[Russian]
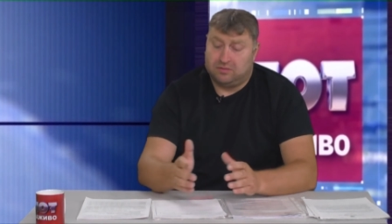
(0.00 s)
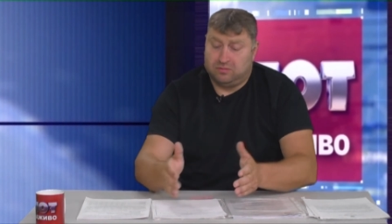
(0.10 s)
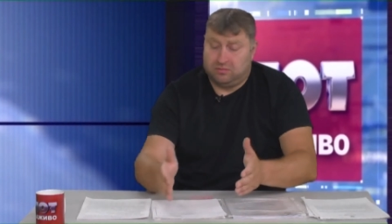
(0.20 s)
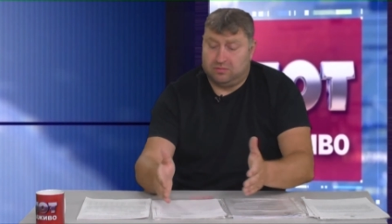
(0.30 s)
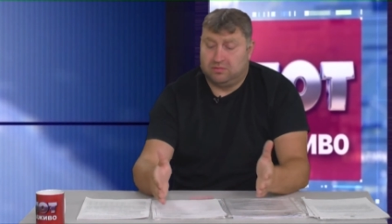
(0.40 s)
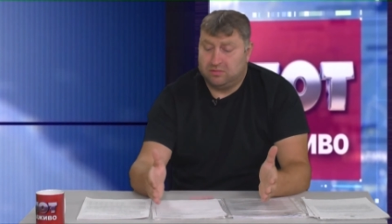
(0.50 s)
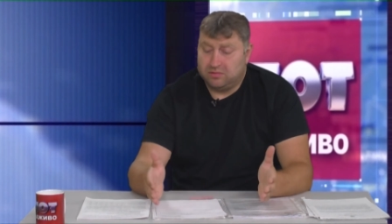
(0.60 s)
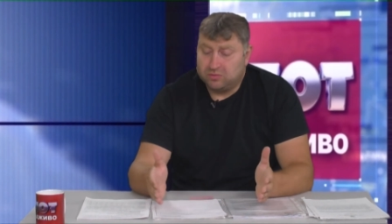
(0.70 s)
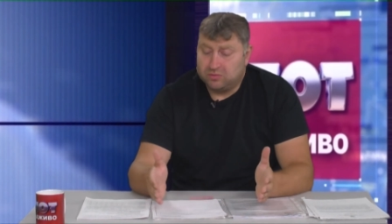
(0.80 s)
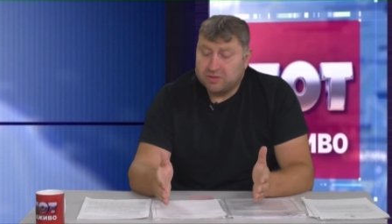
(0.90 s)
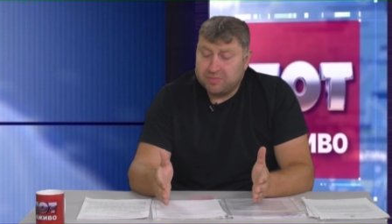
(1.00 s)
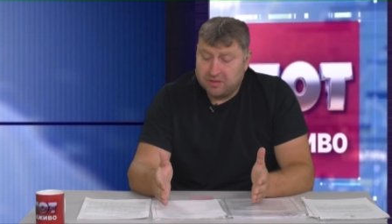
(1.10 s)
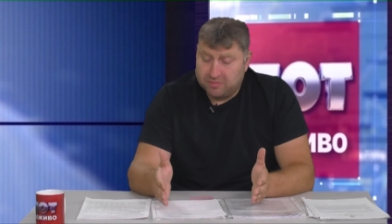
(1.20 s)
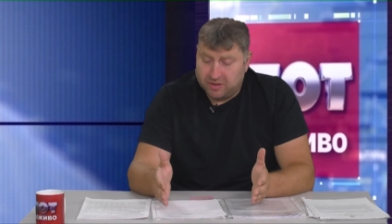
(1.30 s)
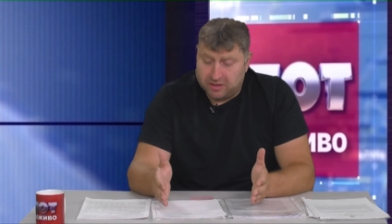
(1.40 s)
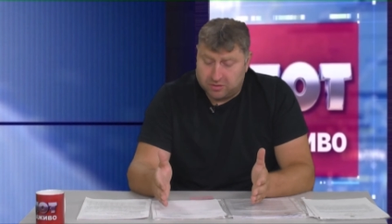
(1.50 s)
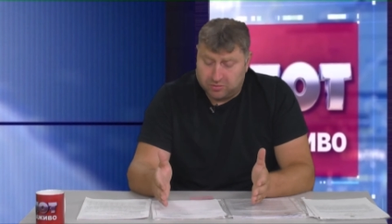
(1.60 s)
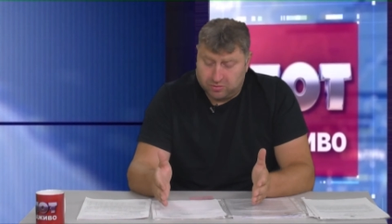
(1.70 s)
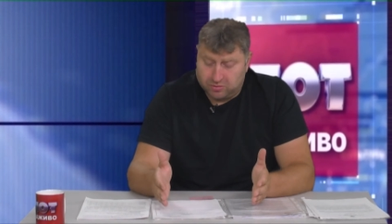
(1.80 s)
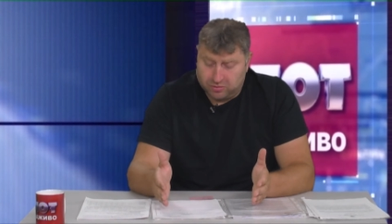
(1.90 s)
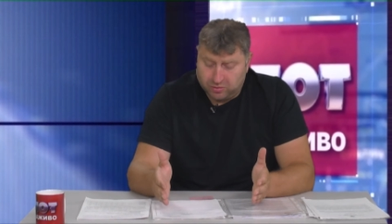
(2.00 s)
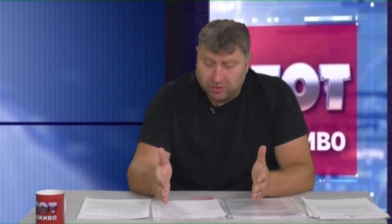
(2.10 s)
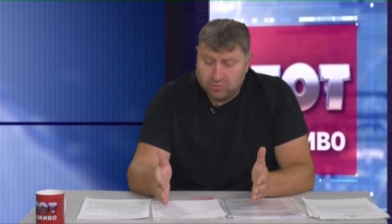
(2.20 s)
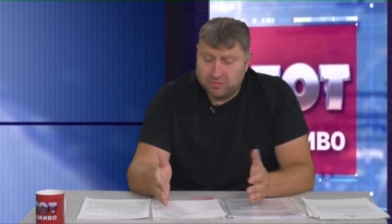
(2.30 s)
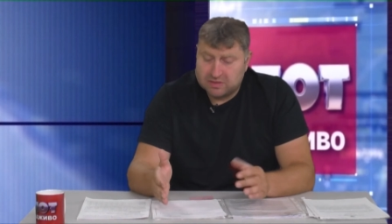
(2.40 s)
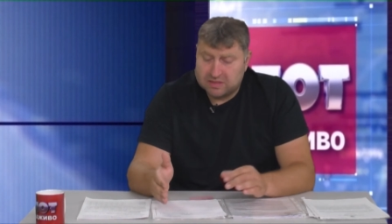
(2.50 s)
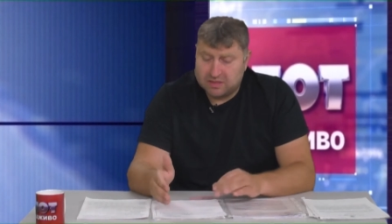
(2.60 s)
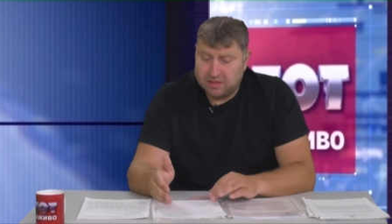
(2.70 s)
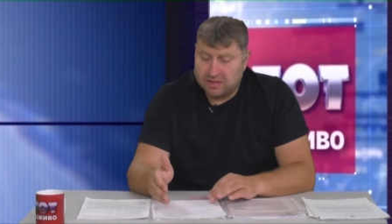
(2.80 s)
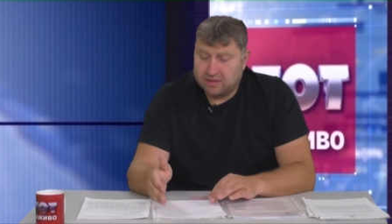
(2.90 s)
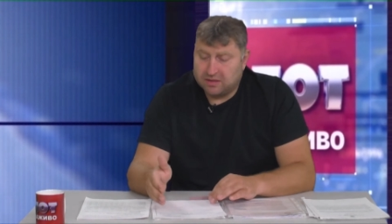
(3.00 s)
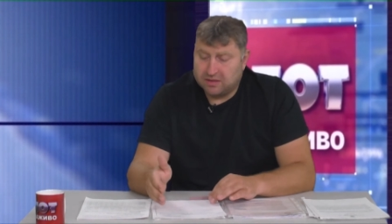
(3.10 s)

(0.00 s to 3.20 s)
Ну, нужно понимать, что до такого состояния